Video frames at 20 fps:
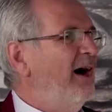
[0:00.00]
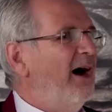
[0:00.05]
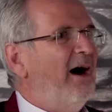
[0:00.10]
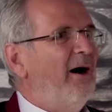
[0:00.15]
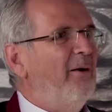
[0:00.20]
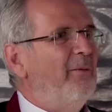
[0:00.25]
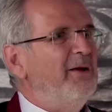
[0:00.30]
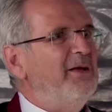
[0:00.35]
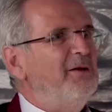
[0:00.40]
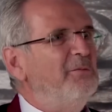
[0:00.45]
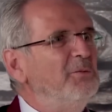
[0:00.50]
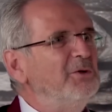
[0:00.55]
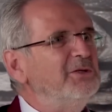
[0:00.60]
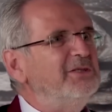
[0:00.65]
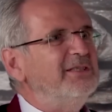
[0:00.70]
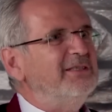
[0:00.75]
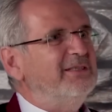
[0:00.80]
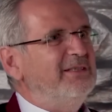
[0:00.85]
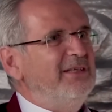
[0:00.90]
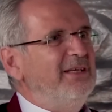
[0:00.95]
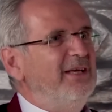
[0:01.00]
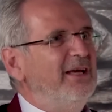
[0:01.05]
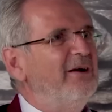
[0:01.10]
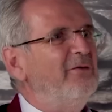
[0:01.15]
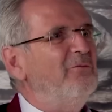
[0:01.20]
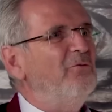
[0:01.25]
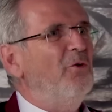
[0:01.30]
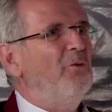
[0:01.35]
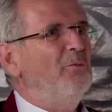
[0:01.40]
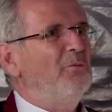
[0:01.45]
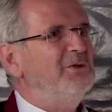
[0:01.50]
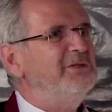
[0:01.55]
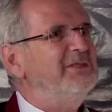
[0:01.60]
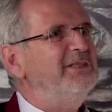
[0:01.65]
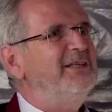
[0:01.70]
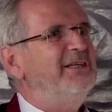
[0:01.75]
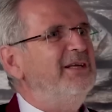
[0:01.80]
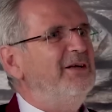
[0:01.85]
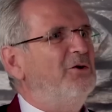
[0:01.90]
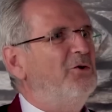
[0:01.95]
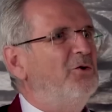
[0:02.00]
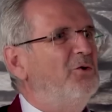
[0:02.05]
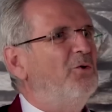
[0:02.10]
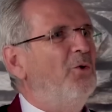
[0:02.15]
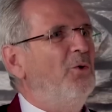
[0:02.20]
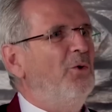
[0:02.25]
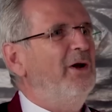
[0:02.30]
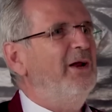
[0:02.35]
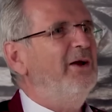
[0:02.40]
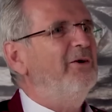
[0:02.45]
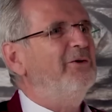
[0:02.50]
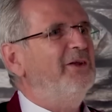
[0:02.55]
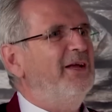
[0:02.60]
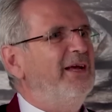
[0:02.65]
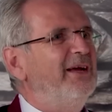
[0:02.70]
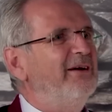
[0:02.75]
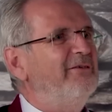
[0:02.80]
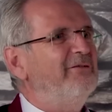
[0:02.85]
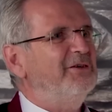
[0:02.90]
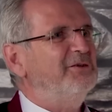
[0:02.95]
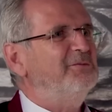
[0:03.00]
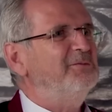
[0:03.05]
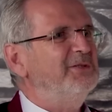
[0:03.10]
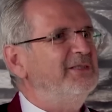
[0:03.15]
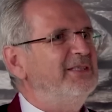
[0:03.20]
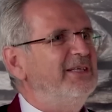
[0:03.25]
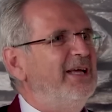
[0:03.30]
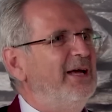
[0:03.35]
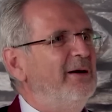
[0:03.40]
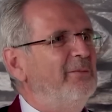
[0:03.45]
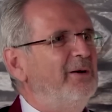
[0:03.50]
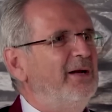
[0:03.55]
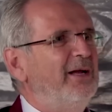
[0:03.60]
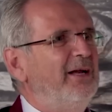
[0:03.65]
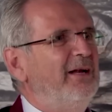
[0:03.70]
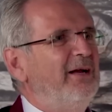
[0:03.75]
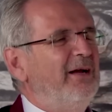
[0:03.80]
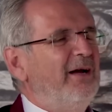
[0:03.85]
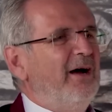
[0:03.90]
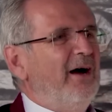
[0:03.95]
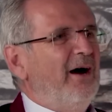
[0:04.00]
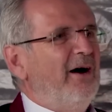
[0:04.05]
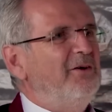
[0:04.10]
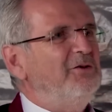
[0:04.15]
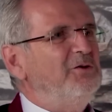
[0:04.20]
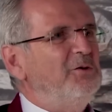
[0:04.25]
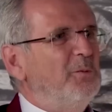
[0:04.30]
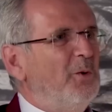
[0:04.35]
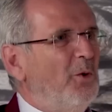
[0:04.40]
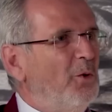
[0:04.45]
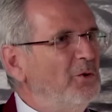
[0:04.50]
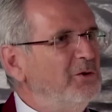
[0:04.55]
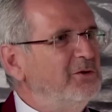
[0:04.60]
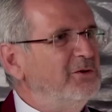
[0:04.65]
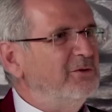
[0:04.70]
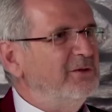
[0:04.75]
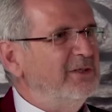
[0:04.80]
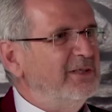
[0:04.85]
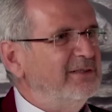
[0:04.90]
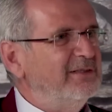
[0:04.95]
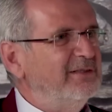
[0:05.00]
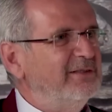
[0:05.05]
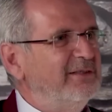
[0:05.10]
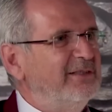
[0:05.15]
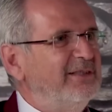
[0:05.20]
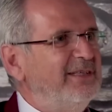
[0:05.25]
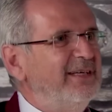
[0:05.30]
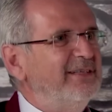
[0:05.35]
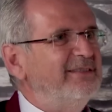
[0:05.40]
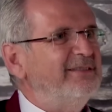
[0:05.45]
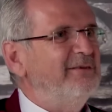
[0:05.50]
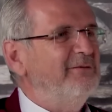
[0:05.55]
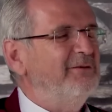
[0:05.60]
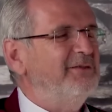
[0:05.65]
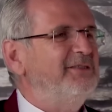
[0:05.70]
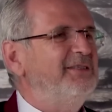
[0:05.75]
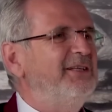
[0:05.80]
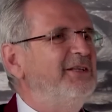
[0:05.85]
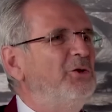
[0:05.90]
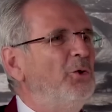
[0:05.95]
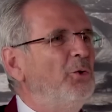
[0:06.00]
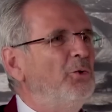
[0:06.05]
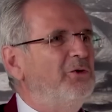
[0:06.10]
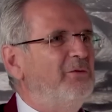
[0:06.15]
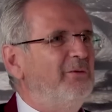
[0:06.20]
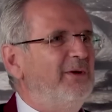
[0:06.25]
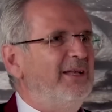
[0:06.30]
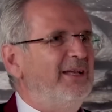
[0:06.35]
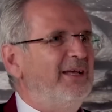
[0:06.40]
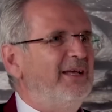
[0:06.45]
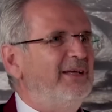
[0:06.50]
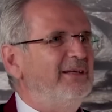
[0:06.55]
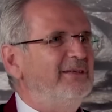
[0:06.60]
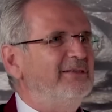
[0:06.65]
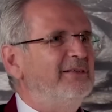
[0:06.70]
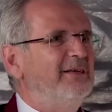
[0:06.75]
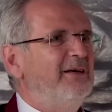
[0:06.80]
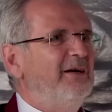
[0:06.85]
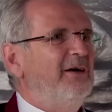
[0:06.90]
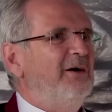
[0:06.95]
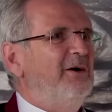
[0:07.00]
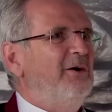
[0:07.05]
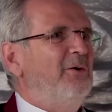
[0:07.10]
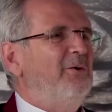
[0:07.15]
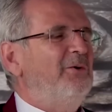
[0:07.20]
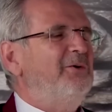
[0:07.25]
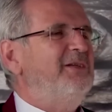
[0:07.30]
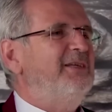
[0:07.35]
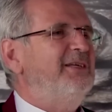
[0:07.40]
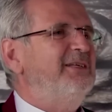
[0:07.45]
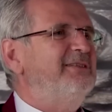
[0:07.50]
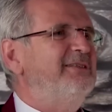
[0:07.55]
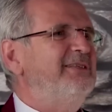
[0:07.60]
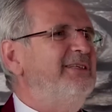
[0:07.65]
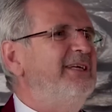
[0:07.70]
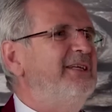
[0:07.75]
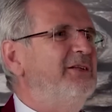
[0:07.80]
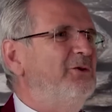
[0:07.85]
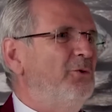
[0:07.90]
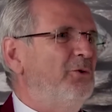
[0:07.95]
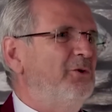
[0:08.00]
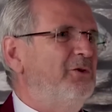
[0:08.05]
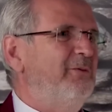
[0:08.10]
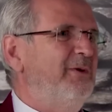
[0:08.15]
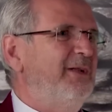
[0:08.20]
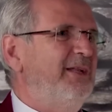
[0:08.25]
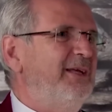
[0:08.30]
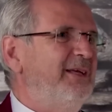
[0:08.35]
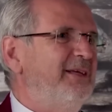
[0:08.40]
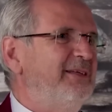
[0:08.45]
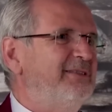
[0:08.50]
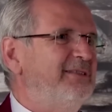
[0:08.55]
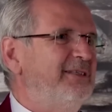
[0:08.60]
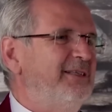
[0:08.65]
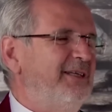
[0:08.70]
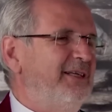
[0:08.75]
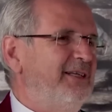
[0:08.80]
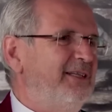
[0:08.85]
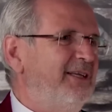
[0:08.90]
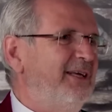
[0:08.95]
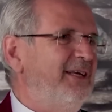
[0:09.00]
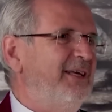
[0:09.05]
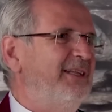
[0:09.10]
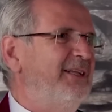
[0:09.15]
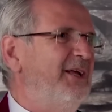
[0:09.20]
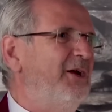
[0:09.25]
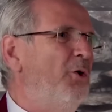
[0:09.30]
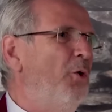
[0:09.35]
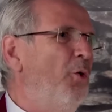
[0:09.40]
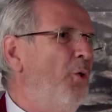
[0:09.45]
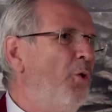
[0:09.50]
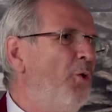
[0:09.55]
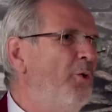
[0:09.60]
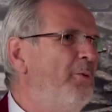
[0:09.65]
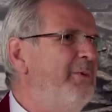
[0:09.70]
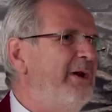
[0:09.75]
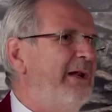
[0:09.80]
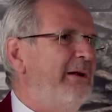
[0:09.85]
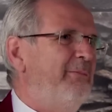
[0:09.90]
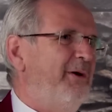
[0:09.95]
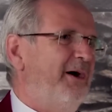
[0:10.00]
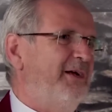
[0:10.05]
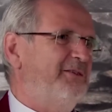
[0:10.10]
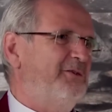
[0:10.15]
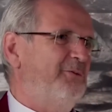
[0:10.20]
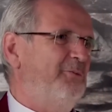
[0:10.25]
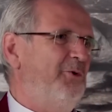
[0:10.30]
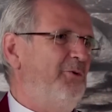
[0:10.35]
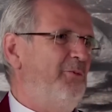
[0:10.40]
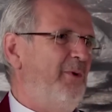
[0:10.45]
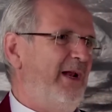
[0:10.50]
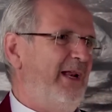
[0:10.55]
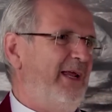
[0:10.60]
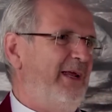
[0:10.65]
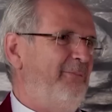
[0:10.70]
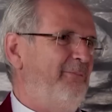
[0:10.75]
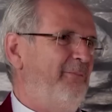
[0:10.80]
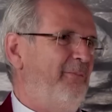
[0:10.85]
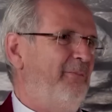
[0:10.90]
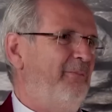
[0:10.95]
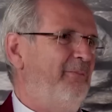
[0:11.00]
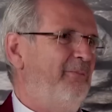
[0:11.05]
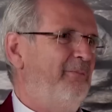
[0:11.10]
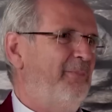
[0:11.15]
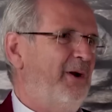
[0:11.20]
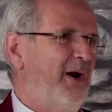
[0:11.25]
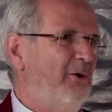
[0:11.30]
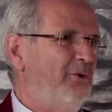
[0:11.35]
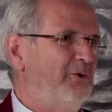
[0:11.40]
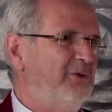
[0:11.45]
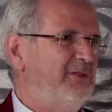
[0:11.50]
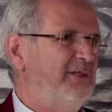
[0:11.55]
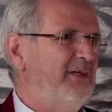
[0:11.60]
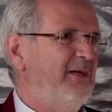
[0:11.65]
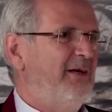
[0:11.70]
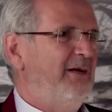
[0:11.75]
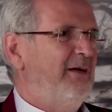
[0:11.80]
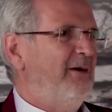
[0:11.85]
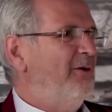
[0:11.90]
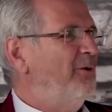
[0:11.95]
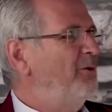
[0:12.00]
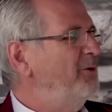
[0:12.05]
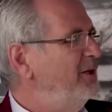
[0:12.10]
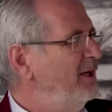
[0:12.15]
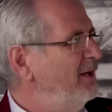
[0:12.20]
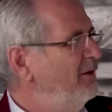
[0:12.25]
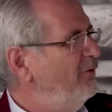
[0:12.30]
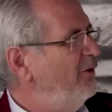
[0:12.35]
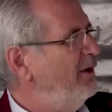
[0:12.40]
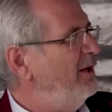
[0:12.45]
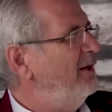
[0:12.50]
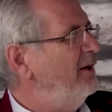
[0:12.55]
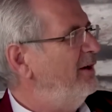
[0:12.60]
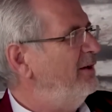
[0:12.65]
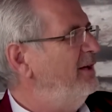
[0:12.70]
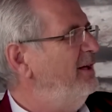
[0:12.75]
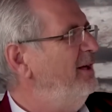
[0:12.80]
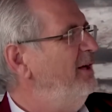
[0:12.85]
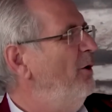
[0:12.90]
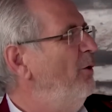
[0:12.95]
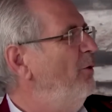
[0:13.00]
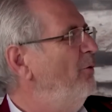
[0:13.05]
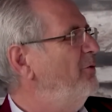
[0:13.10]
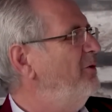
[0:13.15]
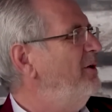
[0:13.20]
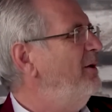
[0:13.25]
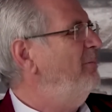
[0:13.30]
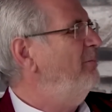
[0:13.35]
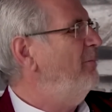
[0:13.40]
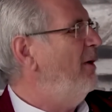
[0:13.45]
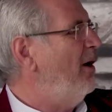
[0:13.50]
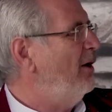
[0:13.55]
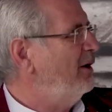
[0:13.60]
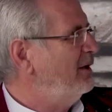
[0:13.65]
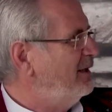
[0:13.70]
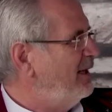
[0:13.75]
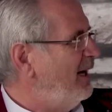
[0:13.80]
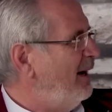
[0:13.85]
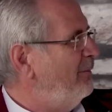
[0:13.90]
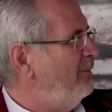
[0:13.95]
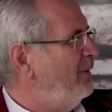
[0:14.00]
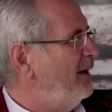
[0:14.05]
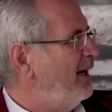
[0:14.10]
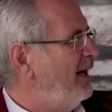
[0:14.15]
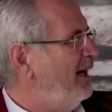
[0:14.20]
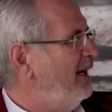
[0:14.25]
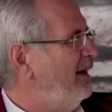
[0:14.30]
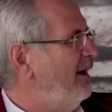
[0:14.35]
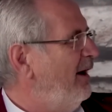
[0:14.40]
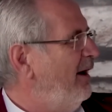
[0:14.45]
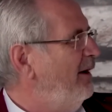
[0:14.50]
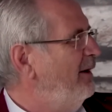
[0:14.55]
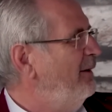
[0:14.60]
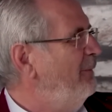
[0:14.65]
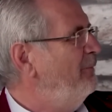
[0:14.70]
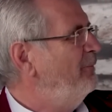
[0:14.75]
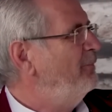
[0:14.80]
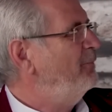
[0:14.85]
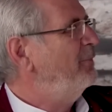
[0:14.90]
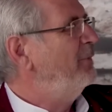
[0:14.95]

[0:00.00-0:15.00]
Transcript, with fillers: Aber ich muss es irgendwo, muss ich die Kohle oder irgendwas muss ich herbringen. Also holst du das, das Erste, was nicht notwendig ist. Und das nicht Notwendige sind nicht Dinge, die unmittelbar zum Überleben brauchst. Und das fängt halt hier oft im Magen-Darm-Bereich an.